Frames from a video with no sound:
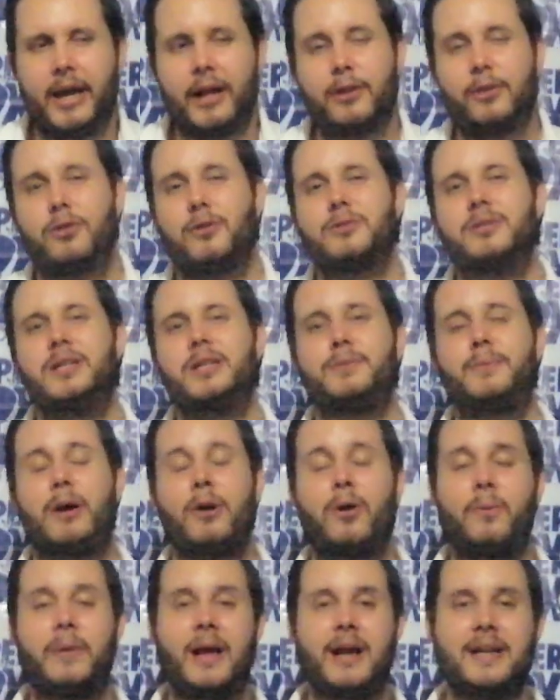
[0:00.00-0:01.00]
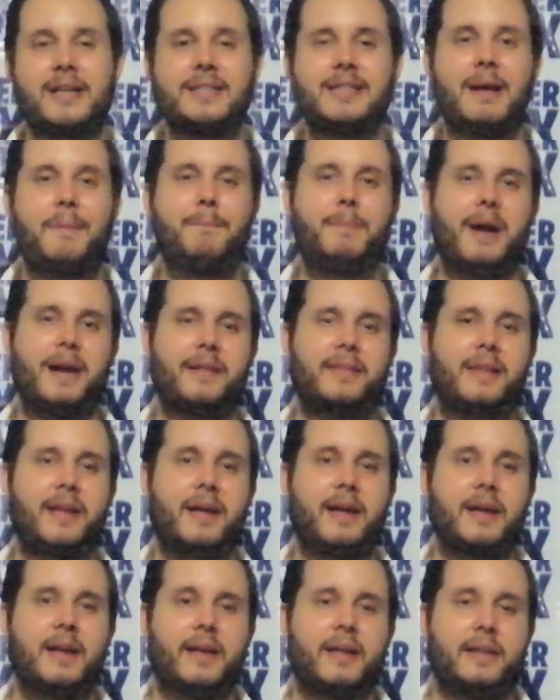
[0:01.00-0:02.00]
Entonces, bueno, viene esta
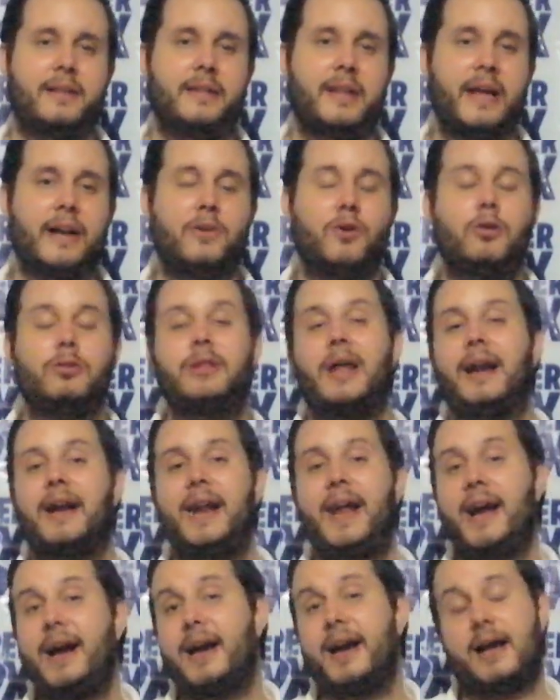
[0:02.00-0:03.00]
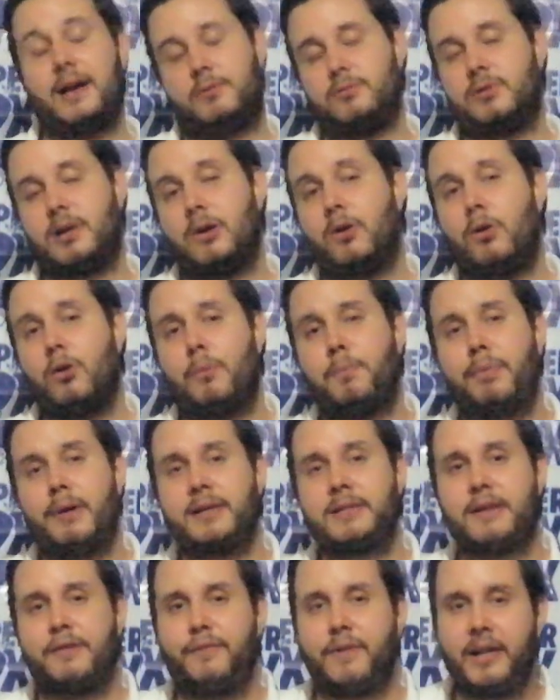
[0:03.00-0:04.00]
parte de nota negra, o sea, no lo
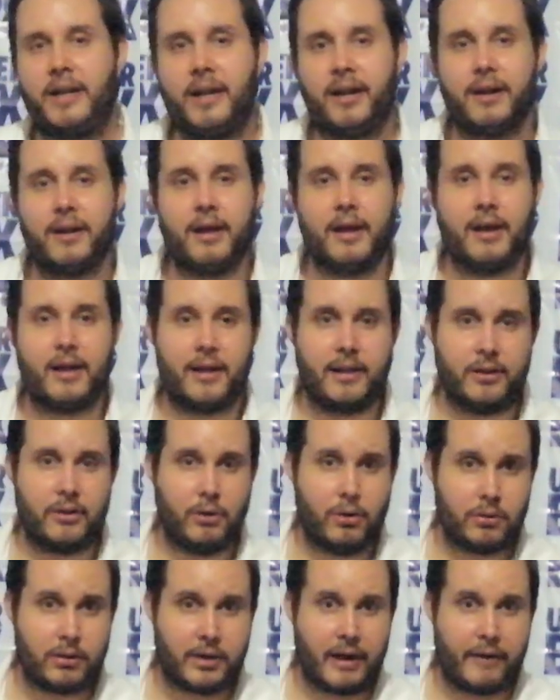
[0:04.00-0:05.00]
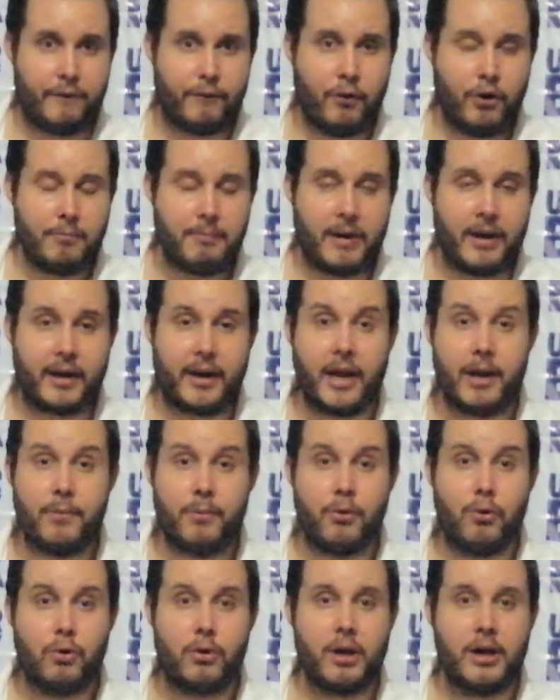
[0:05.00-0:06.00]
puedes definir de otra forma, que
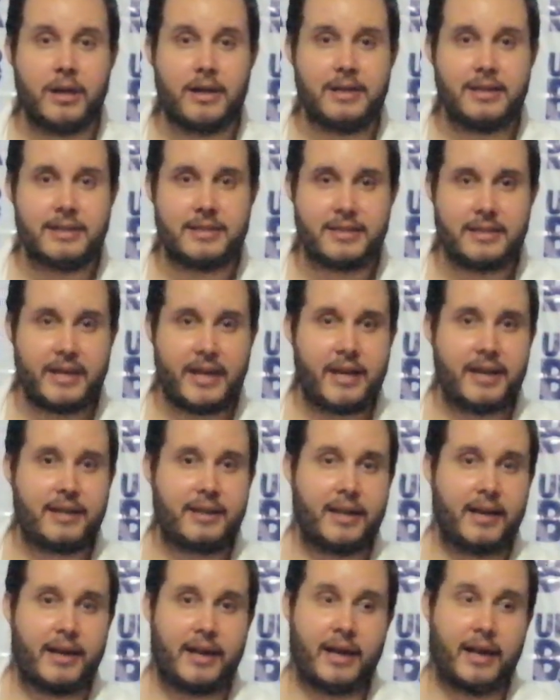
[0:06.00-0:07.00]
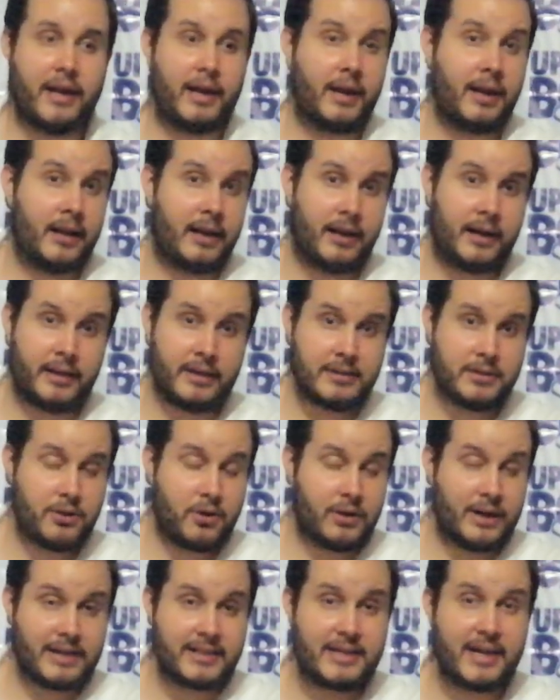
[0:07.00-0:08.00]
el Brook siente que le
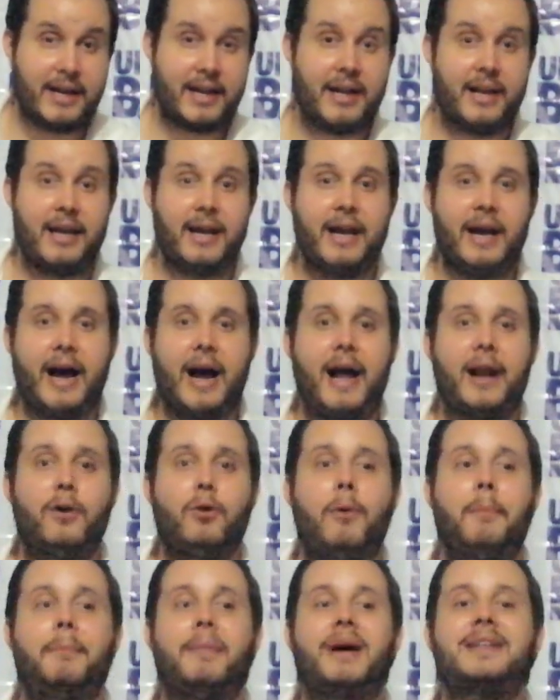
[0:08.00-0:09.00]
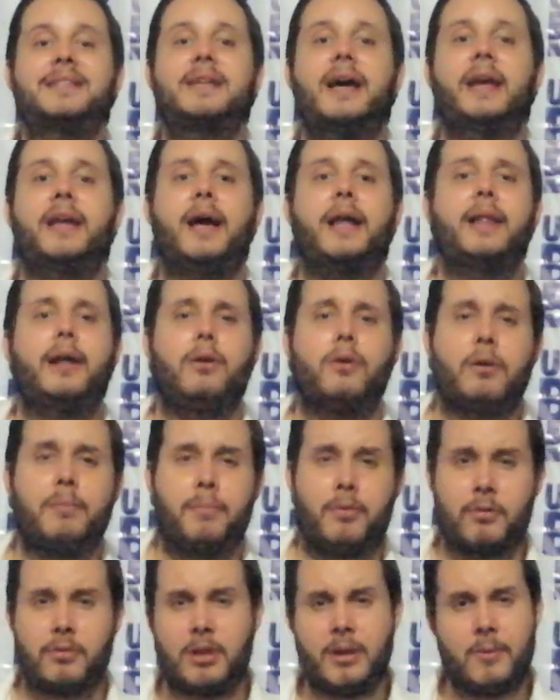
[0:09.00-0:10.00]
quisieron hacer algo más allá de lo
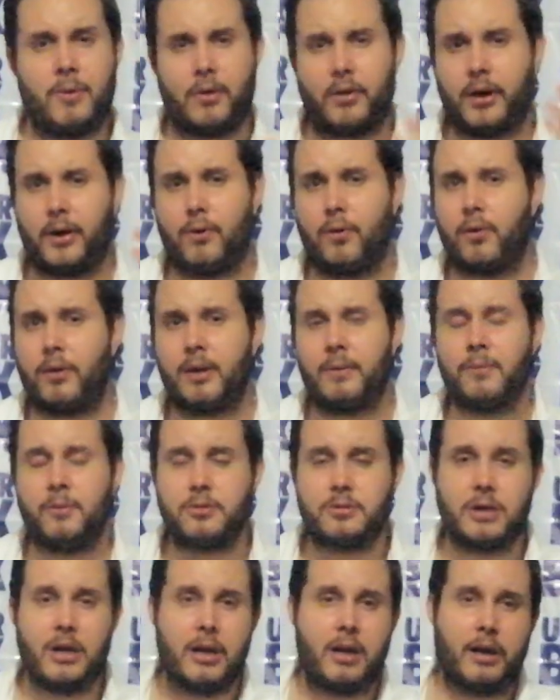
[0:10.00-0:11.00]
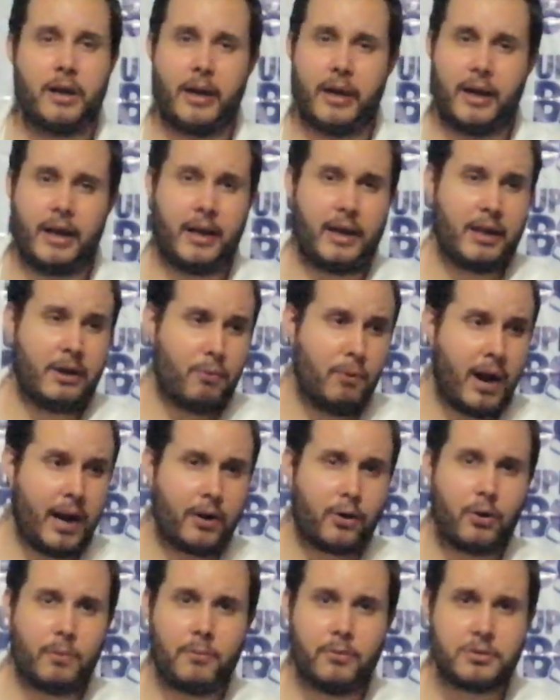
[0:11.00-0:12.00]
deportivo. Recordemos eh,
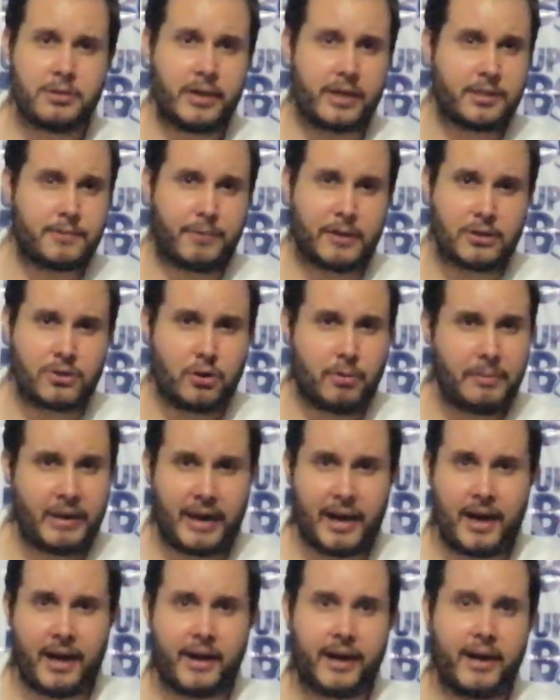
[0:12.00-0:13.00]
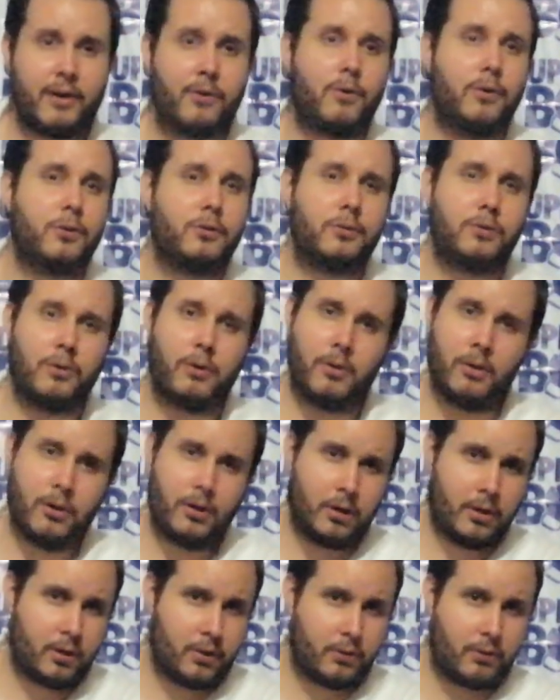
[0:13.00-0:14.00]
igual cómo se expresó Miguel Ángel Cotto